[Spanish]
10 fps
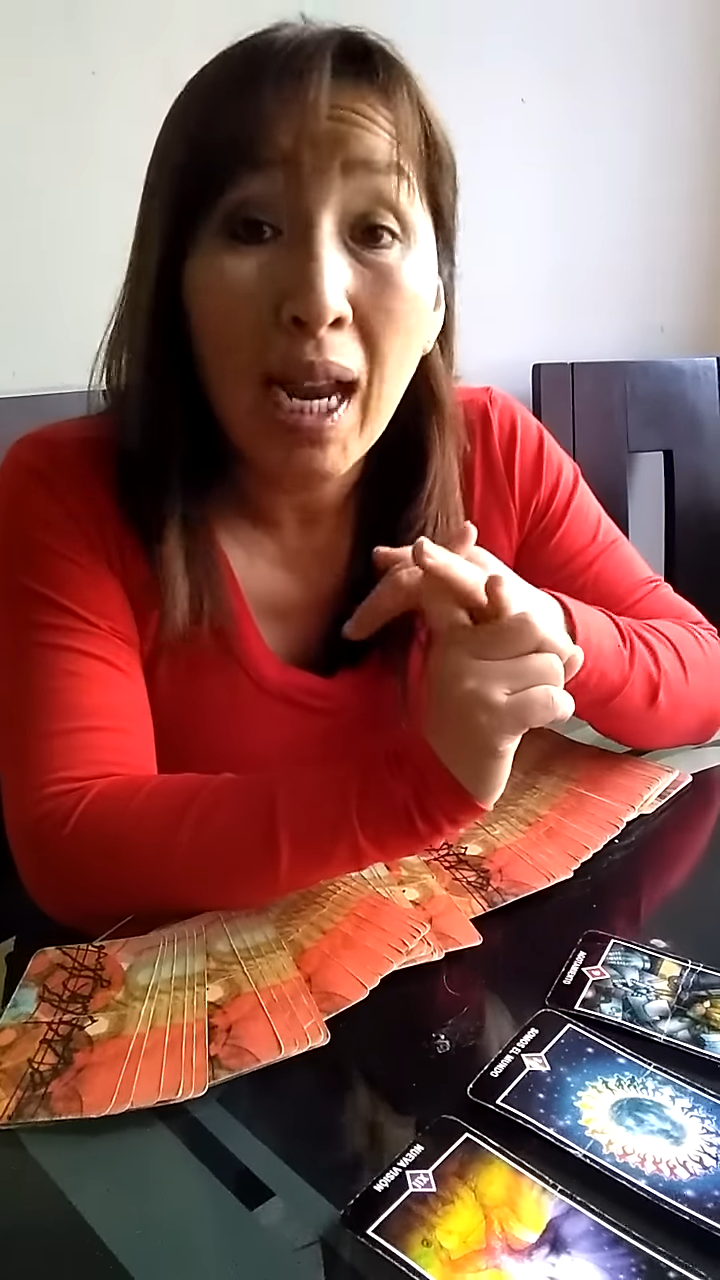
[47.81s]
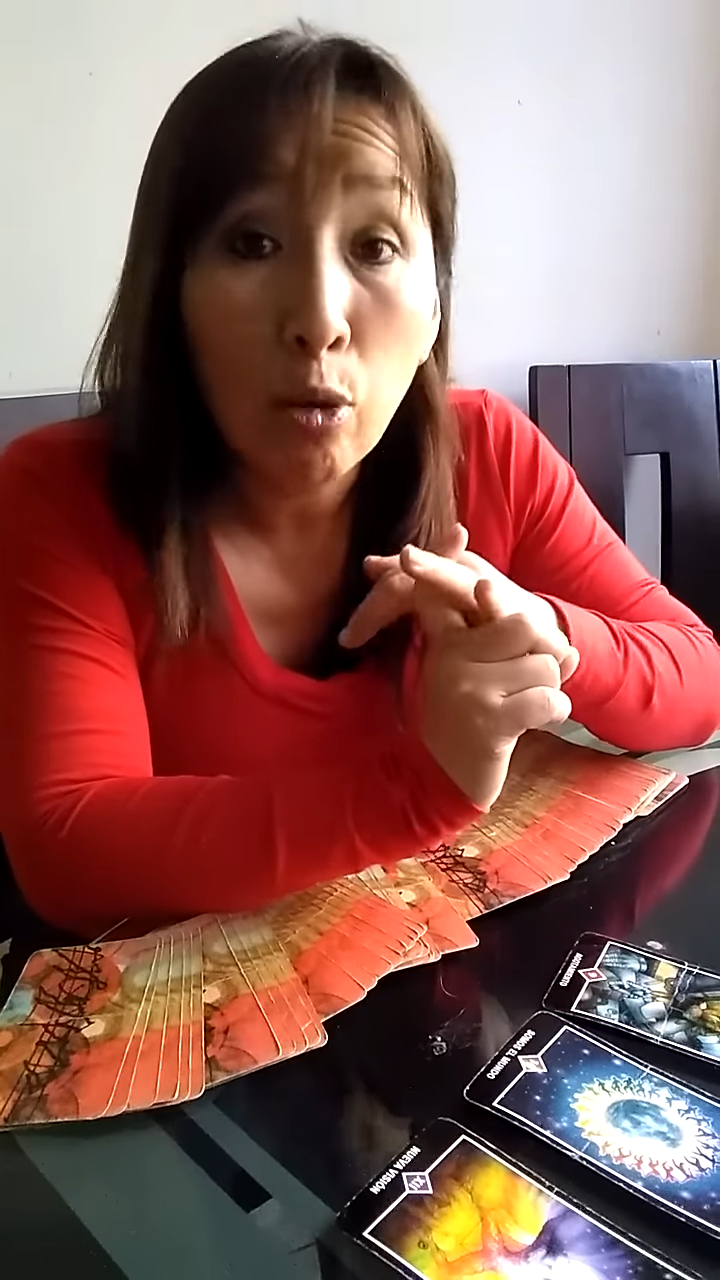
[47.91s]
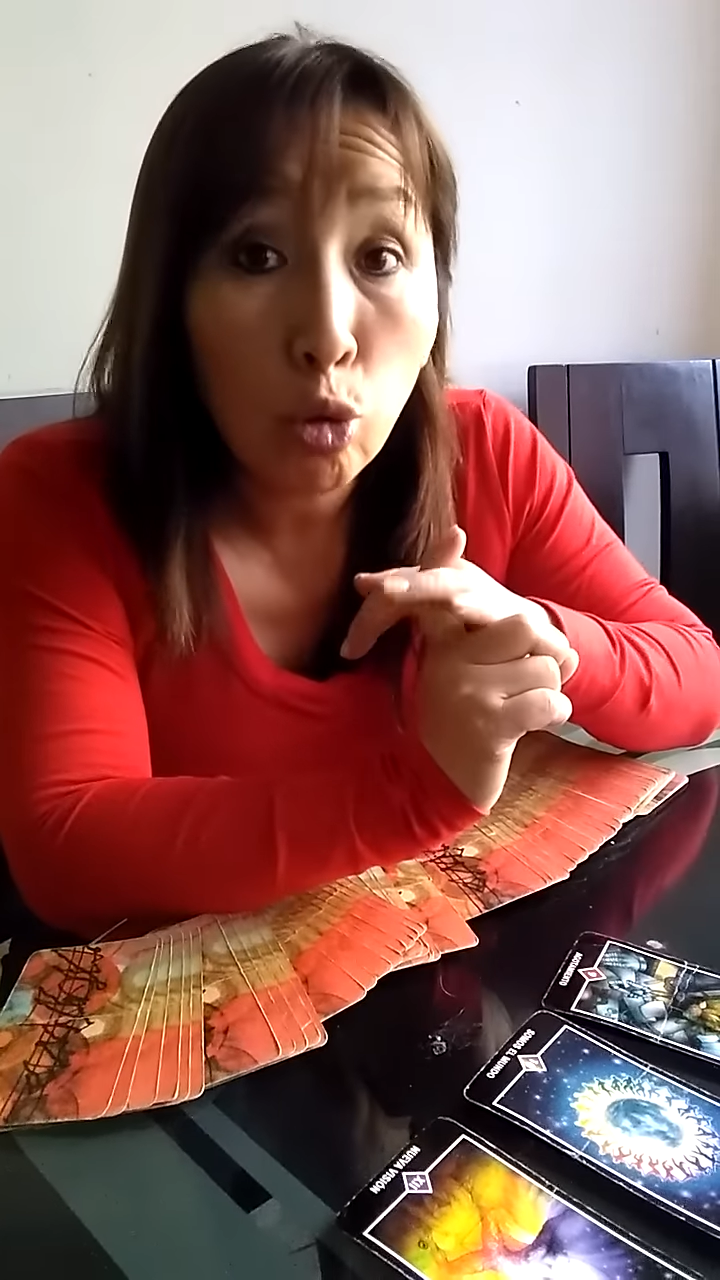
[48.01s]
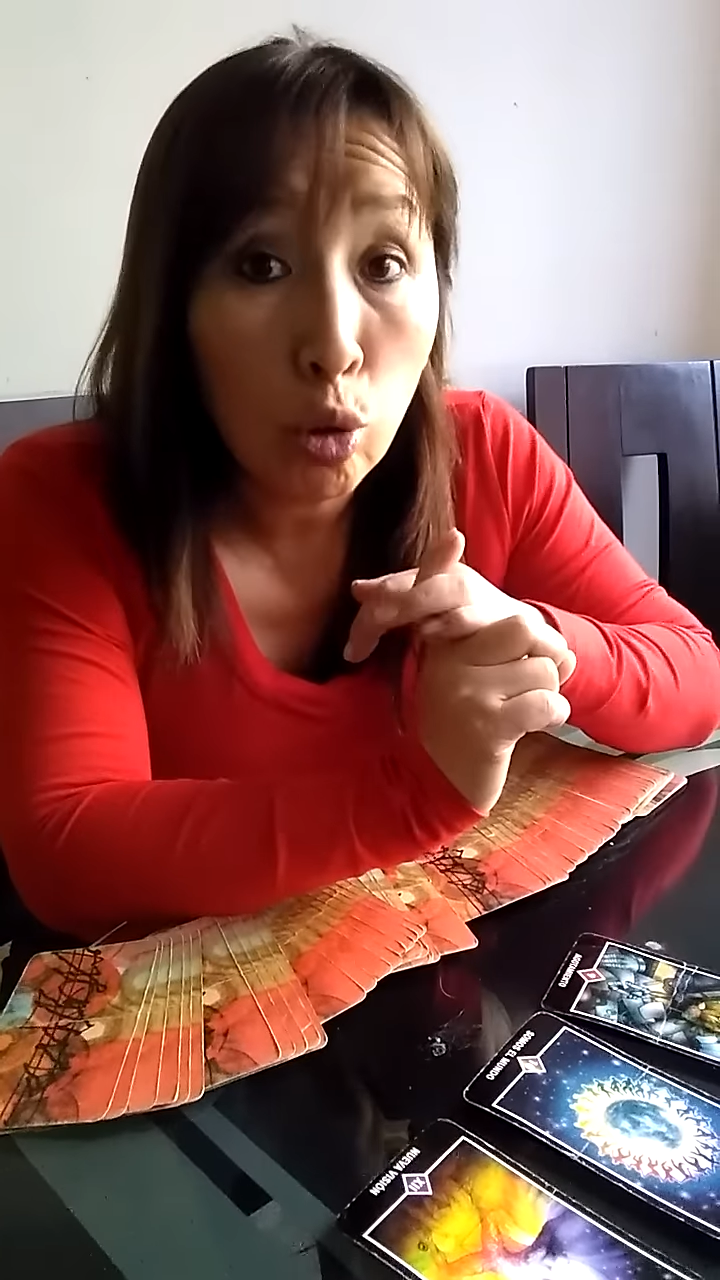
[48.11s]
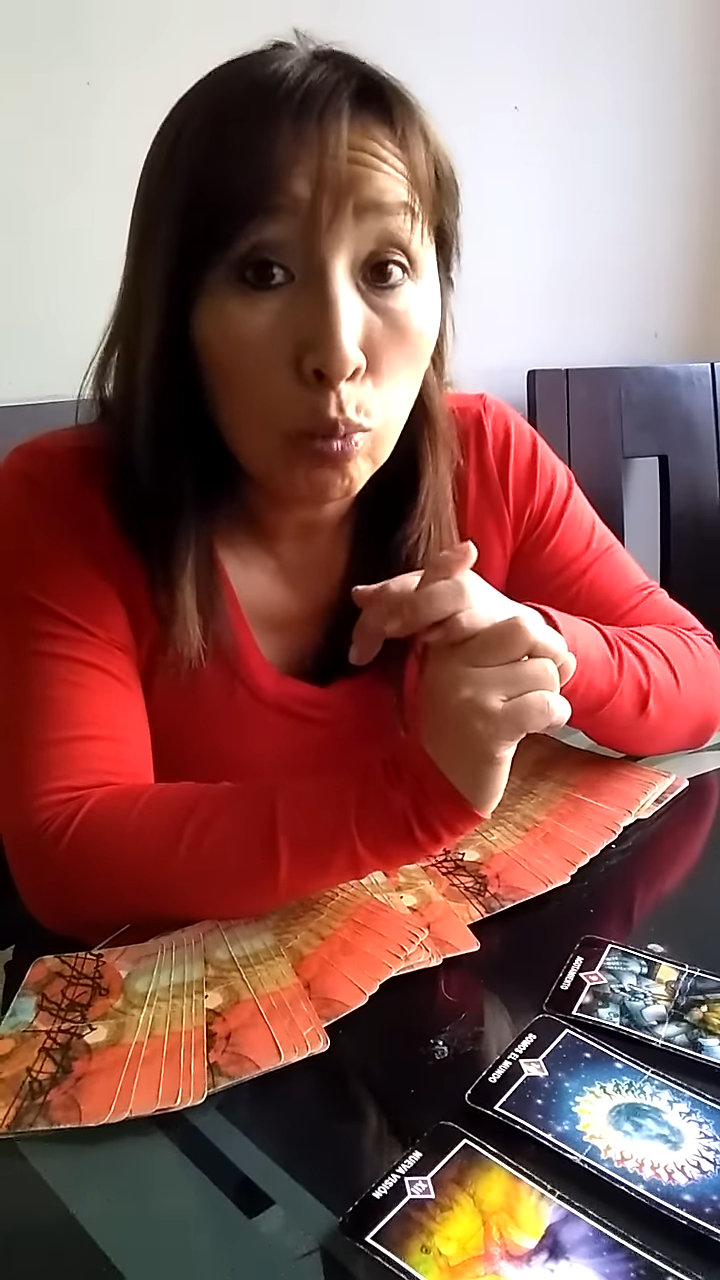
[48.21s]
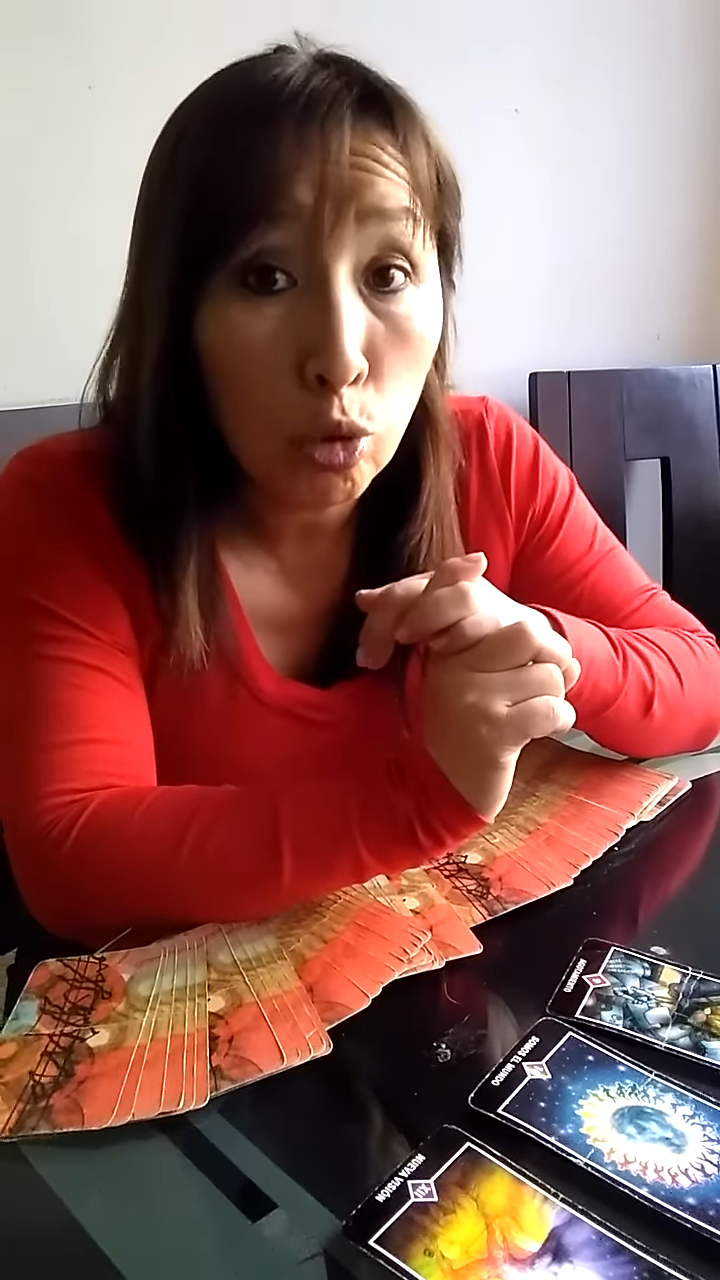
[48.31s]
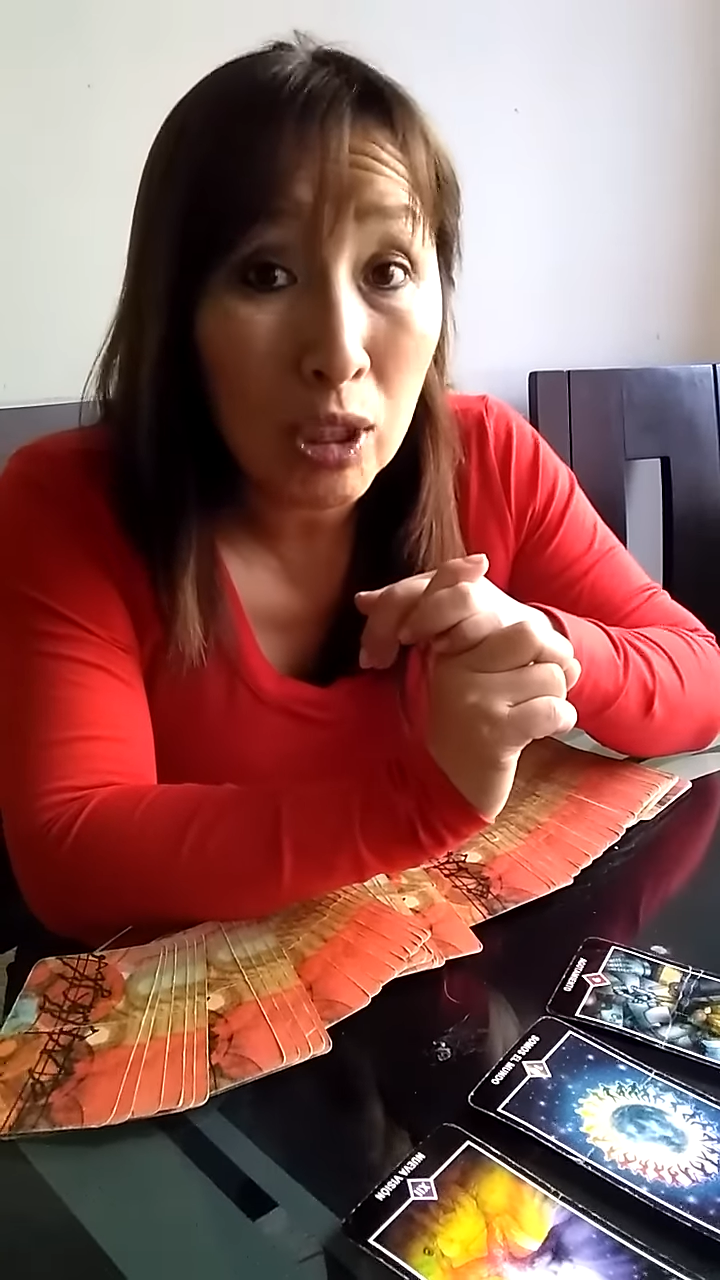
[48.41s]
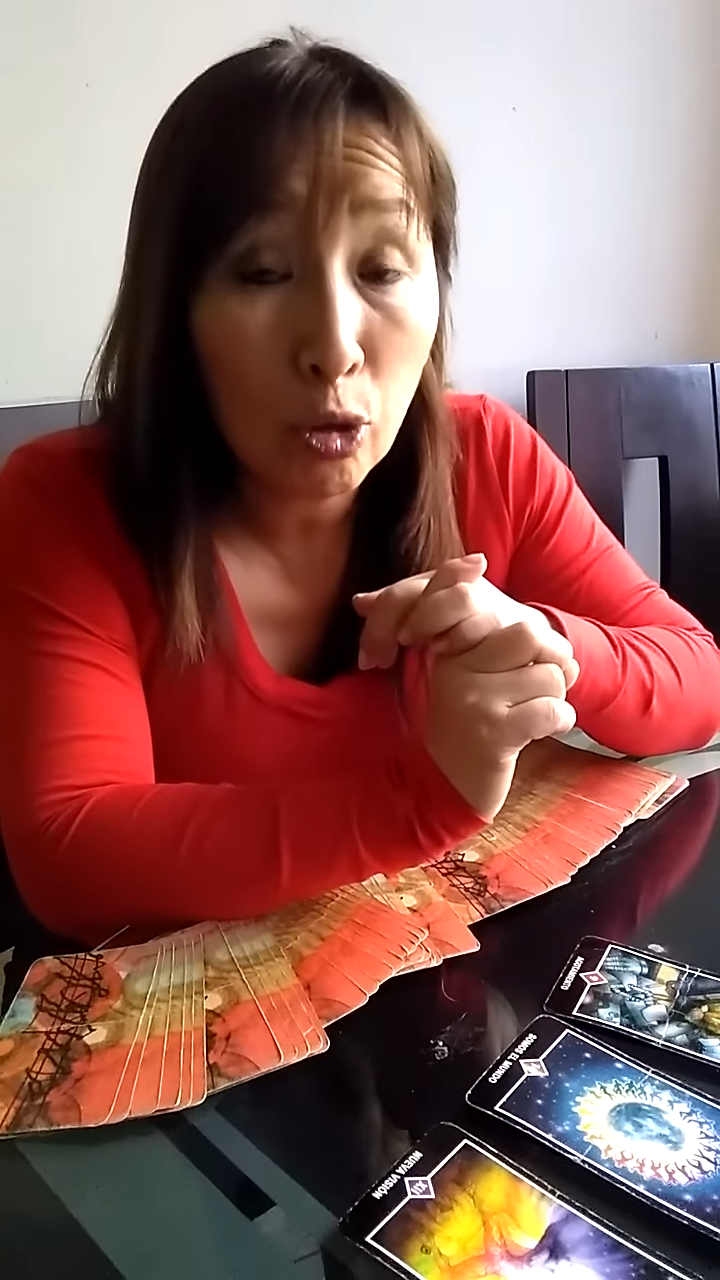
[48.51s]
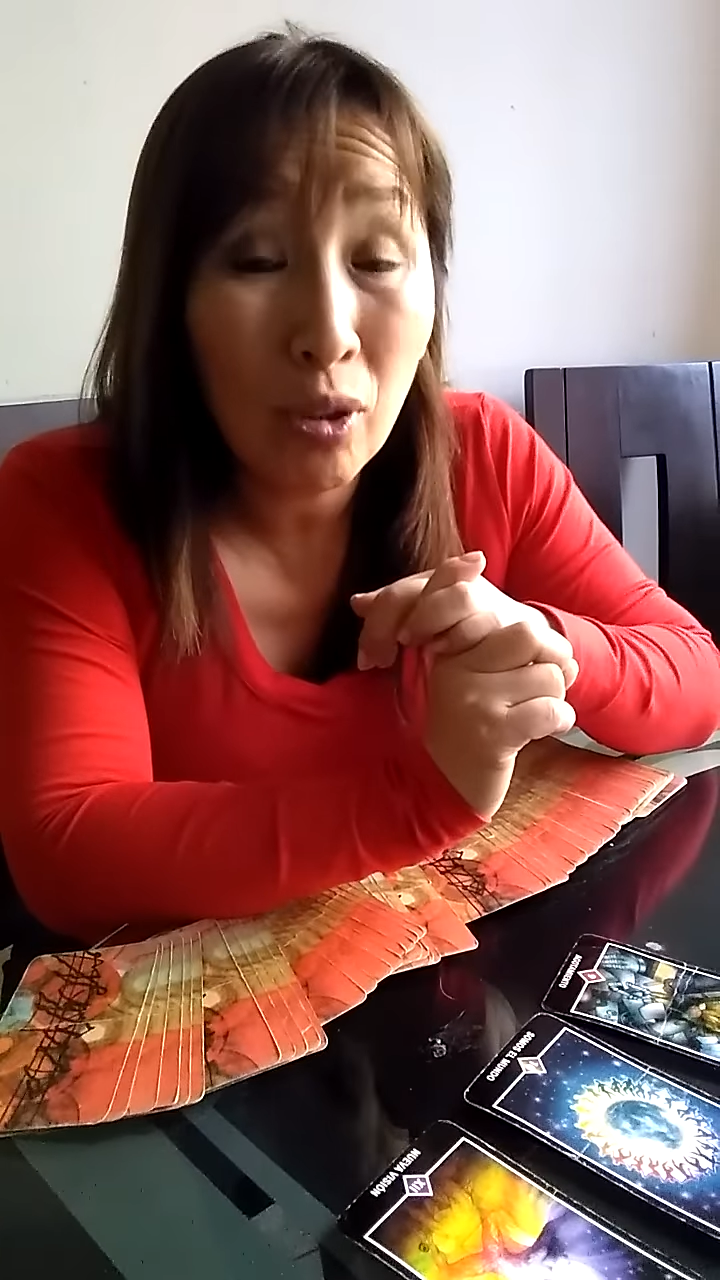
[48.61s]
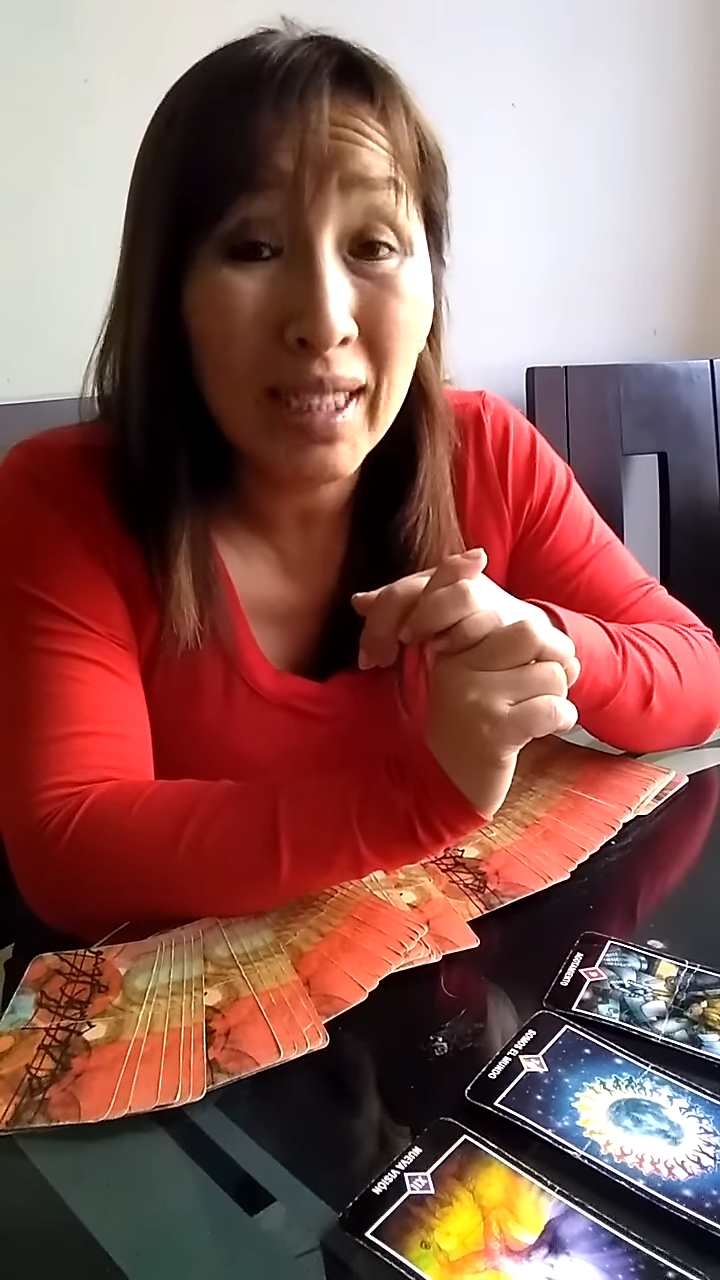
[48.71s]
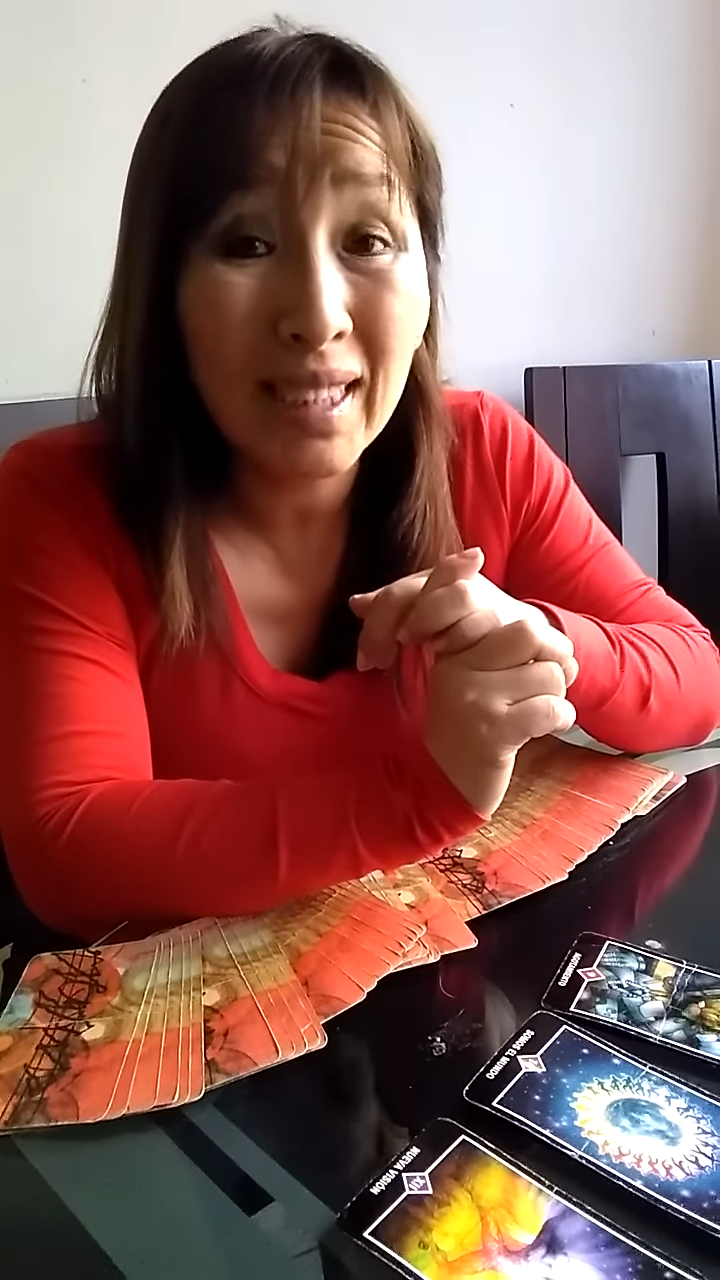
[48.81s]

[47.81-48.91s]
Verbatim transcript: algunos muchachos